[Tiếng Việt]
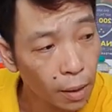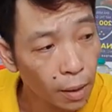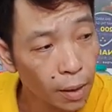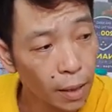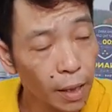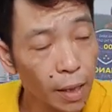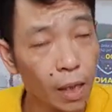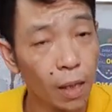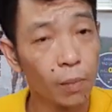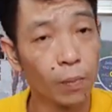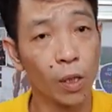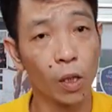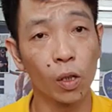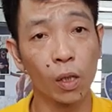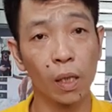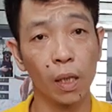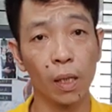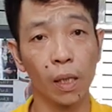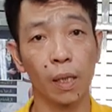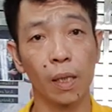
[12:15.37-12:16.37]
Khi mà nó
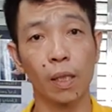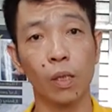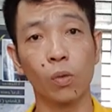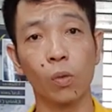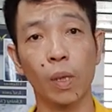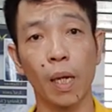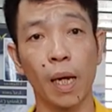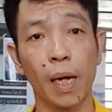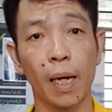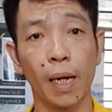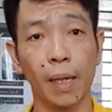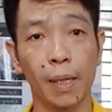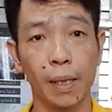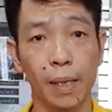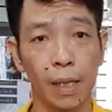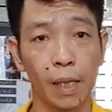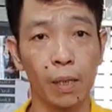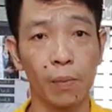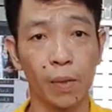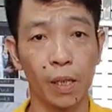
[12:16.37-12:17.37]
nhìn thấy chúng ta,
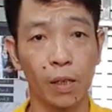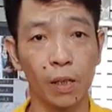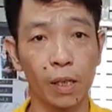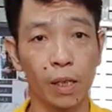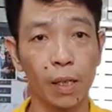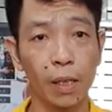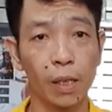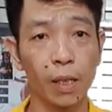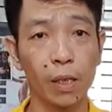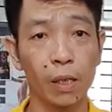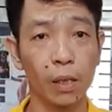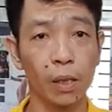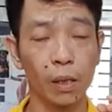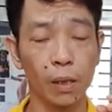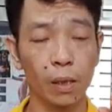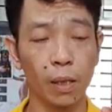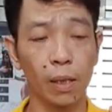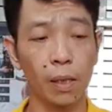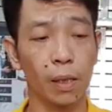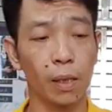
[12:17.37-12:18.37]
khi mà nó nhìn thấy
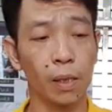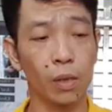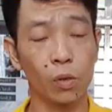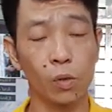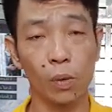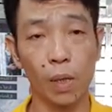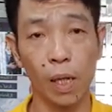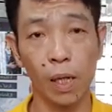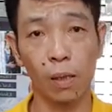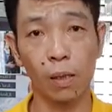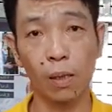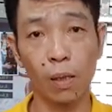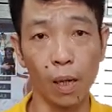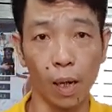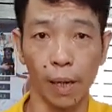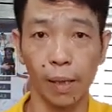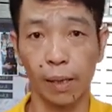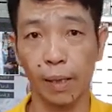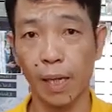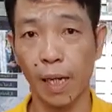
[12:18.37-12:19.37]
thấy, thấy chúng ta đưa
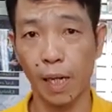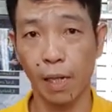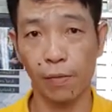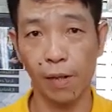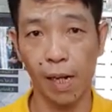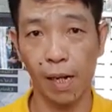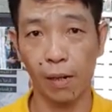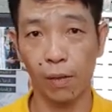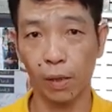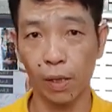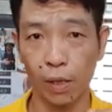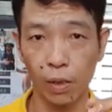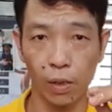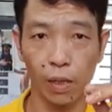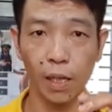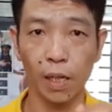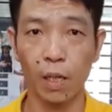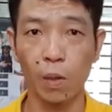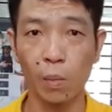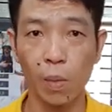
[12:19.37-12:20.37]
hẳn tay vào thì nó
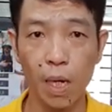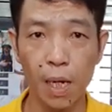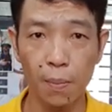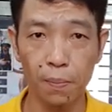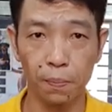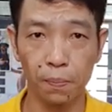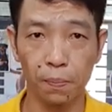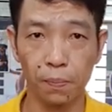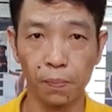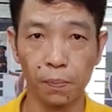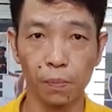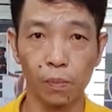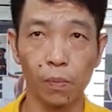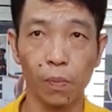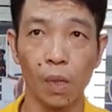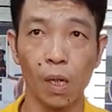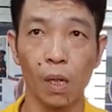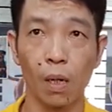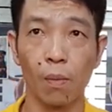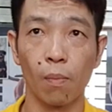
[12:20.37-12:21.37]
lại không đớp,
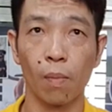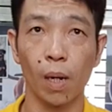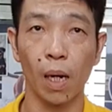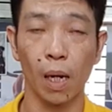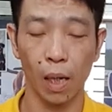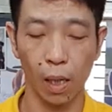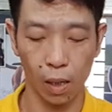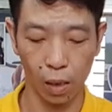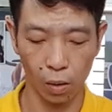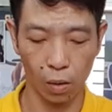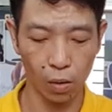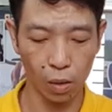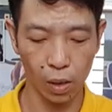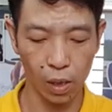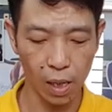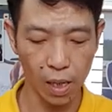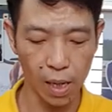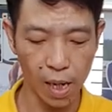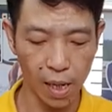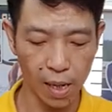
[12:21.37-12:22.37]
mà nó
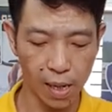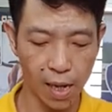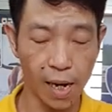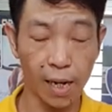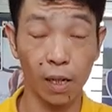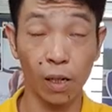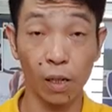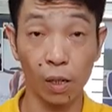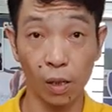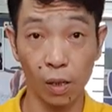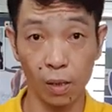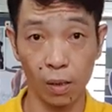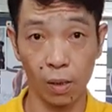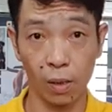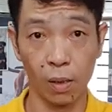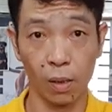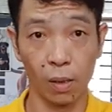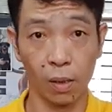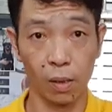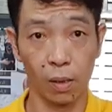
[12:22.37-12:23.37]
sẽ nhằn nhằn thôi.
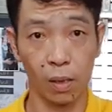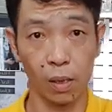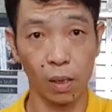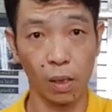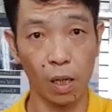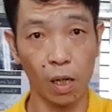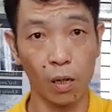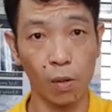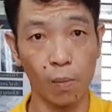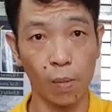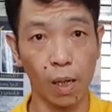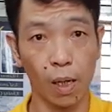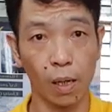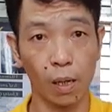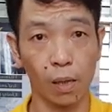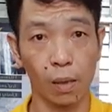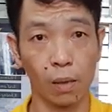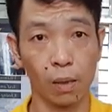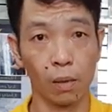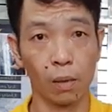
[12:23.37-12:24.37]
Nhưng nếu mà
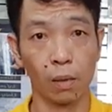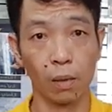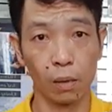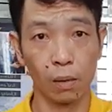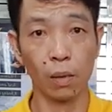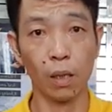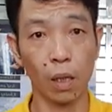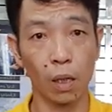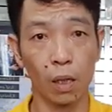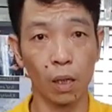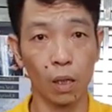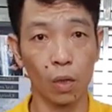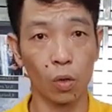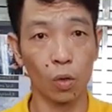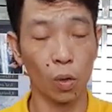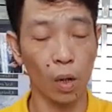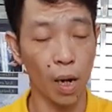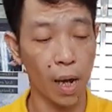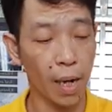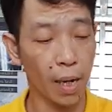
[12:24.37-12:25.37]
đưa rồi
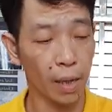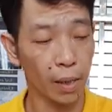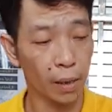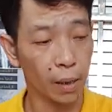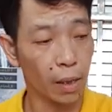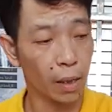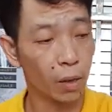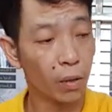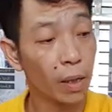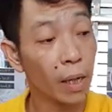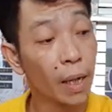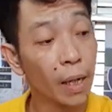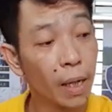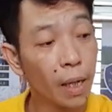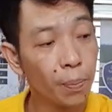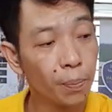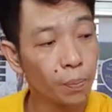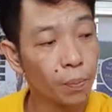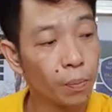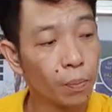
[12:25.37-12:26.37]
rụt lại thì nó lại
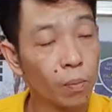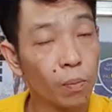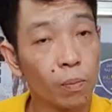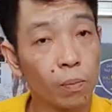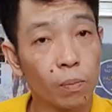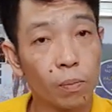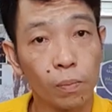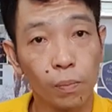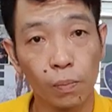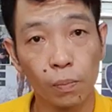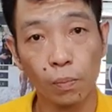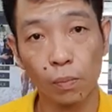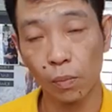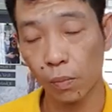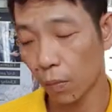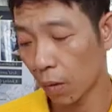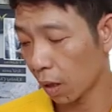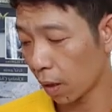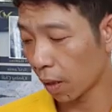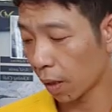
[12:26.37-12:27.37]
đớp.
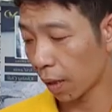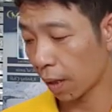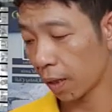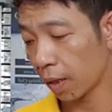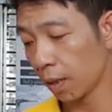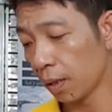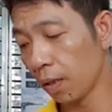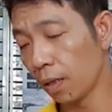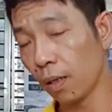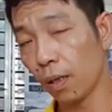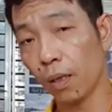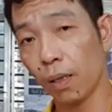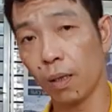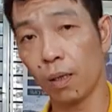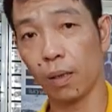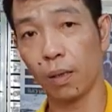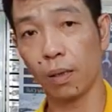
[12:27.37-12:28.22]
Nên là cứ